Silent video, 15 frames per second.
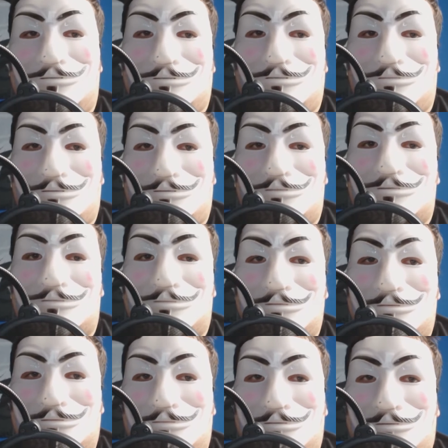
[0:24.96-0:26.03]
ja, ihr werdet
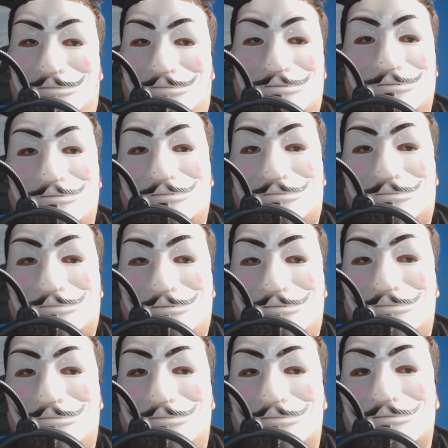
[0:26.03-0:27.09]
euch wundern, warum hat der
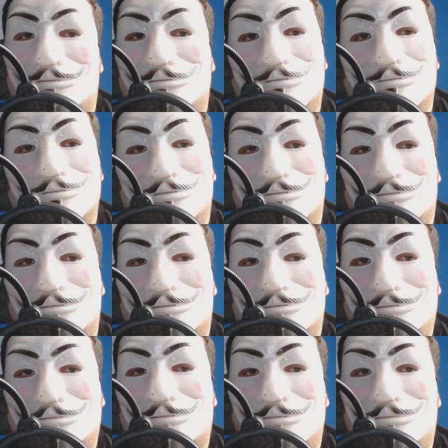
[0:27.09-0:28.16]
Inferno wirklich
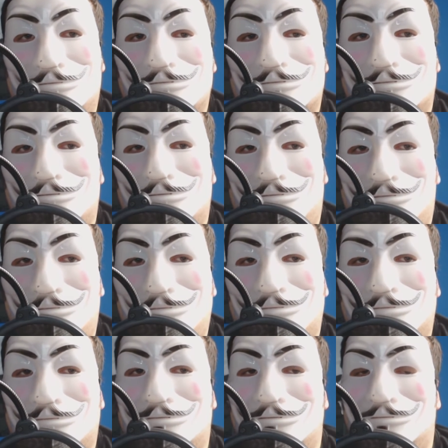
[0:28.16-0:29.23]
hier äh, jetzt eine Maske
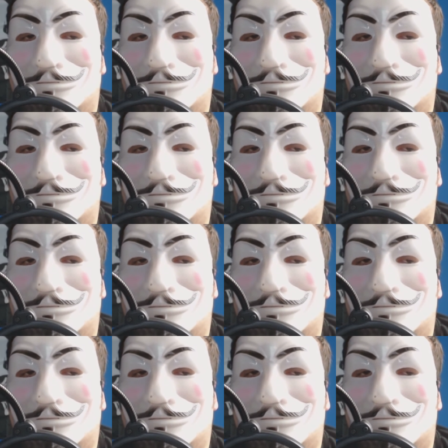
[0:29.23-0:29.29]
auf.